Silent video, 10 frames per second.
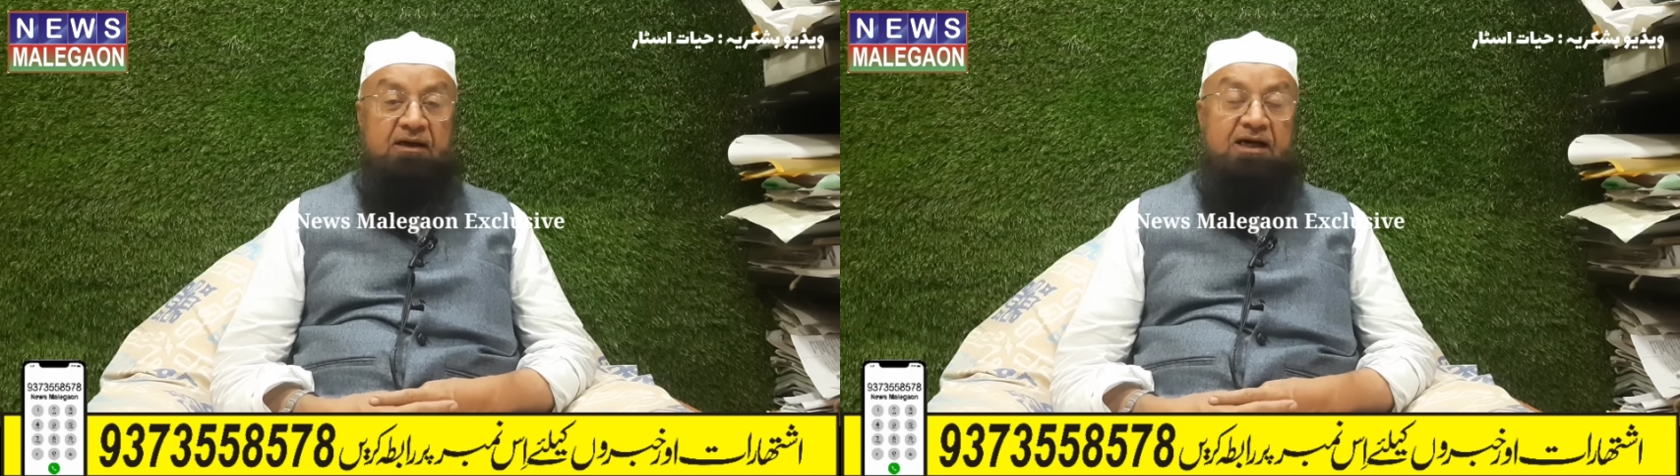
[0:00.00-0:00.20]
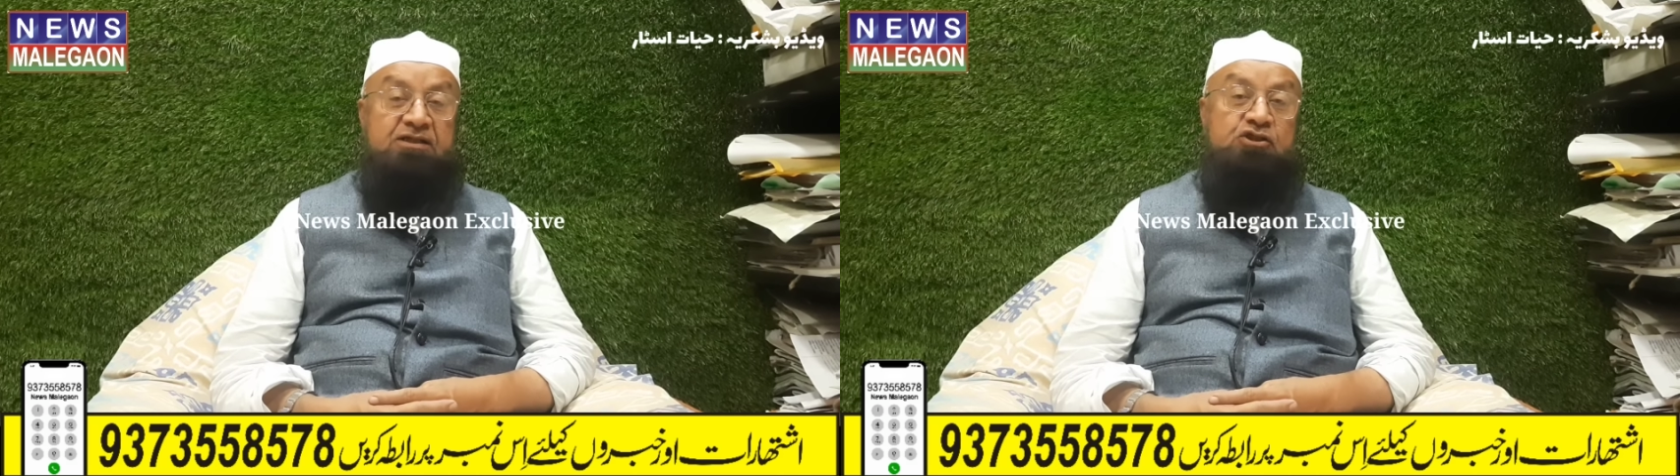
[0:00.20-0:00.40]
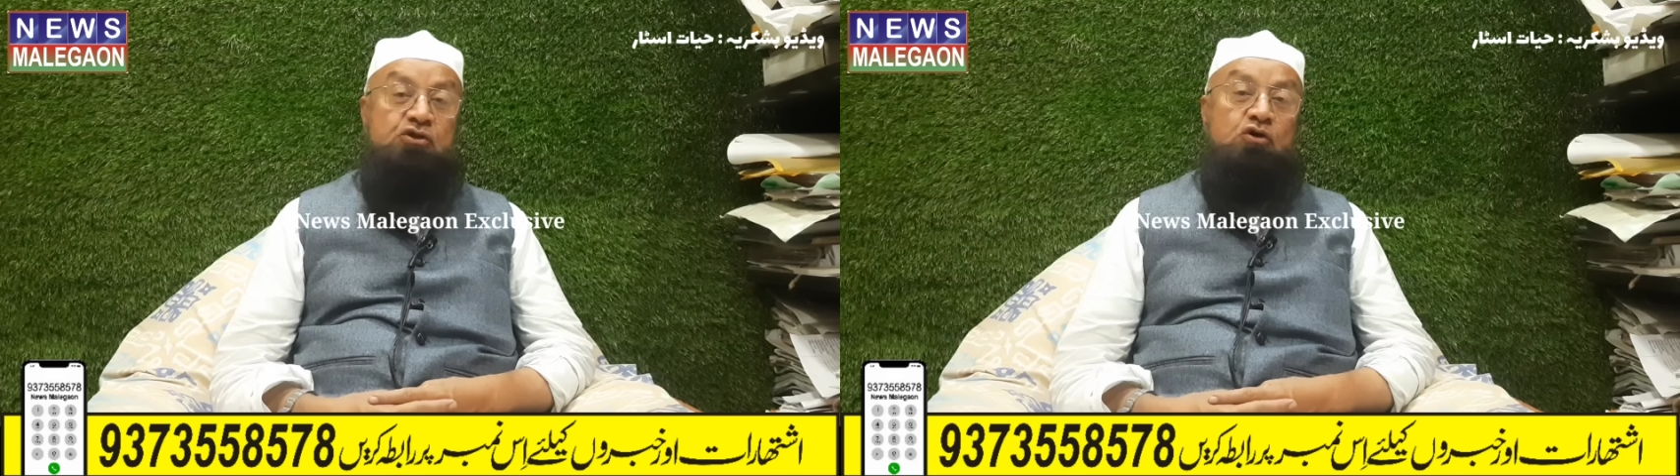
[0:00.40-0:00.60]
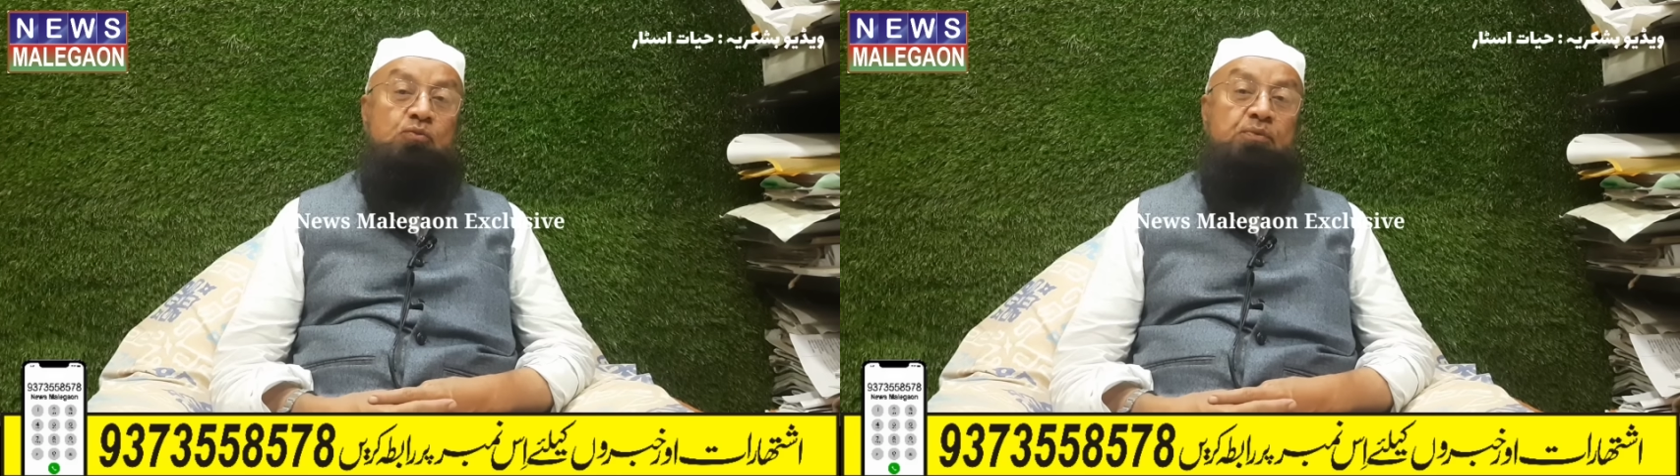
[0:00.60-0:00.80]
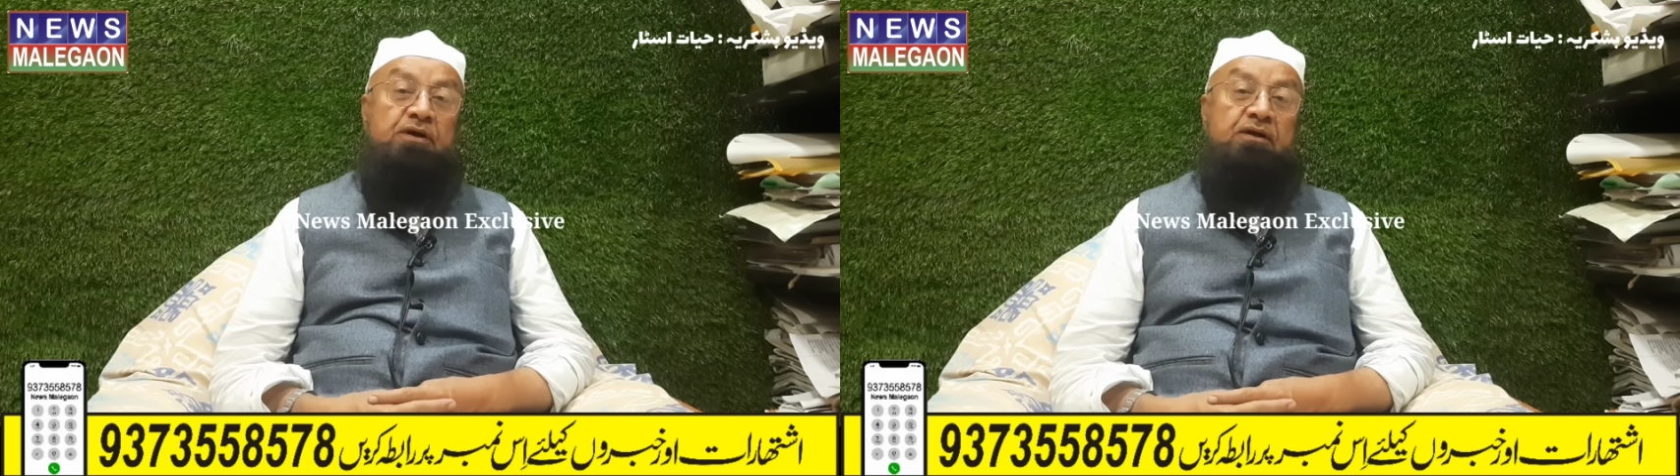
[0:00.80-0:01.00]
ख़ास
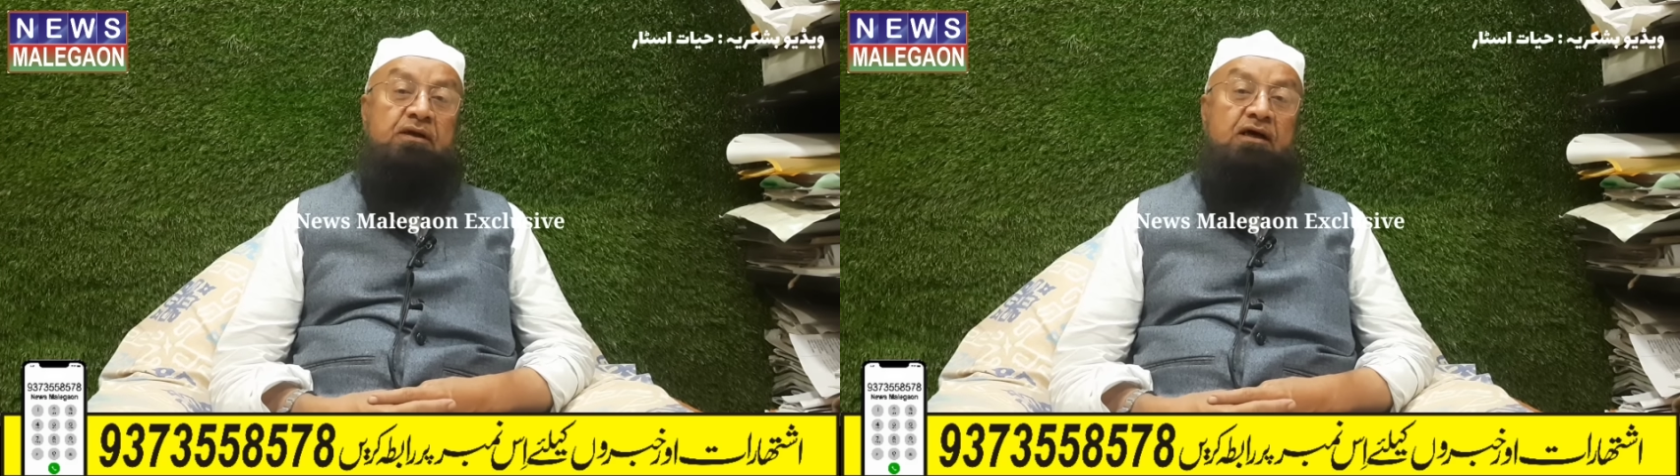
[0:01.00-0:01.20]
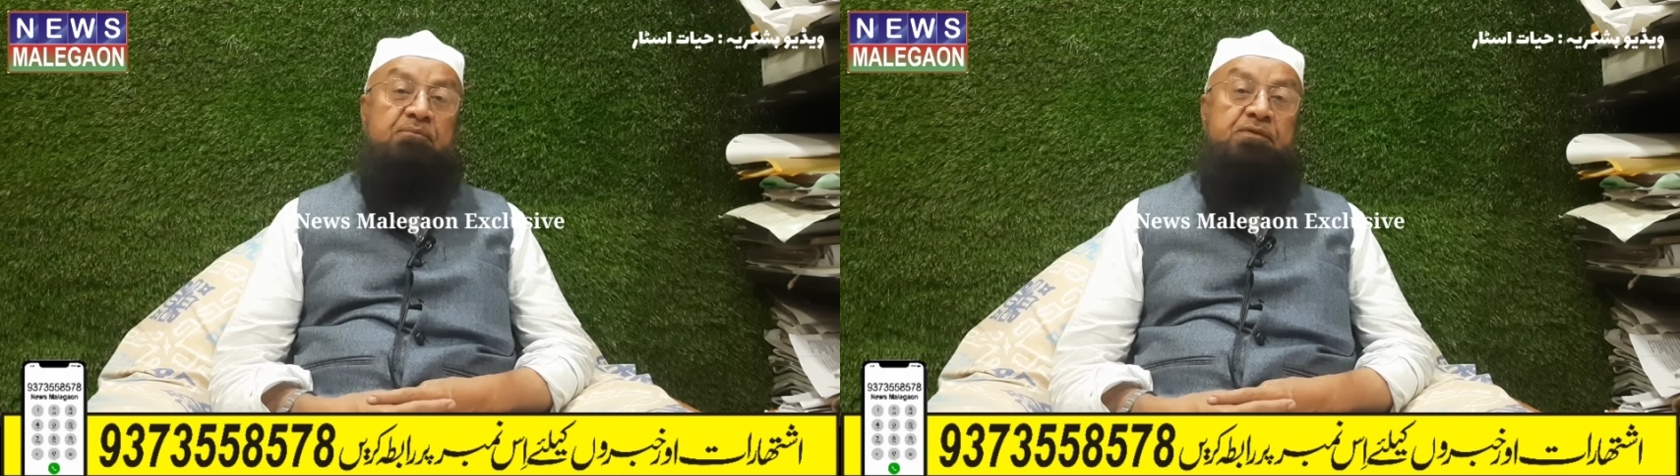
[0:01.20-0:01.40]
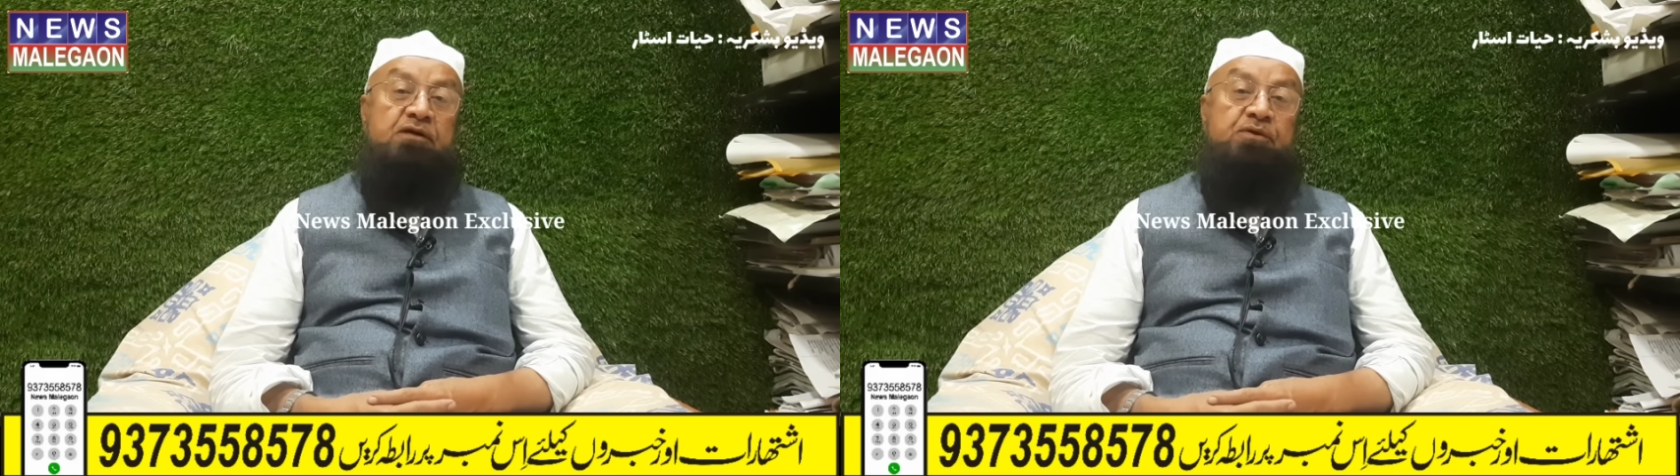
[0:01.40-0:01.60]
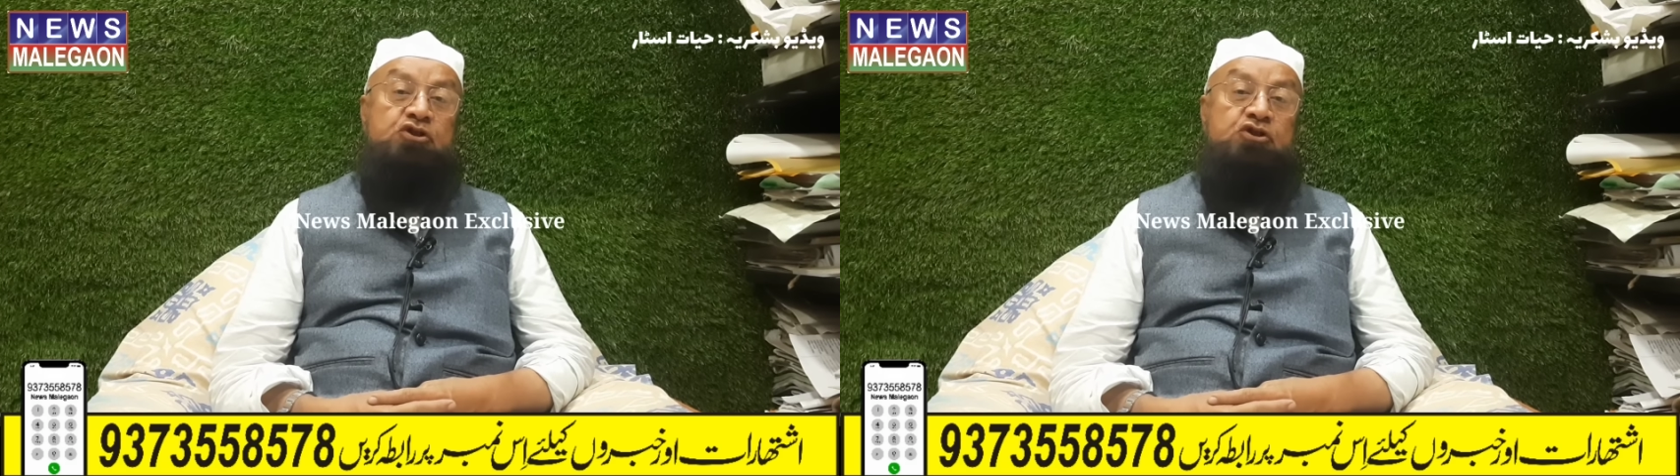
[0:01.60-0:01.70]
तौर पर अपने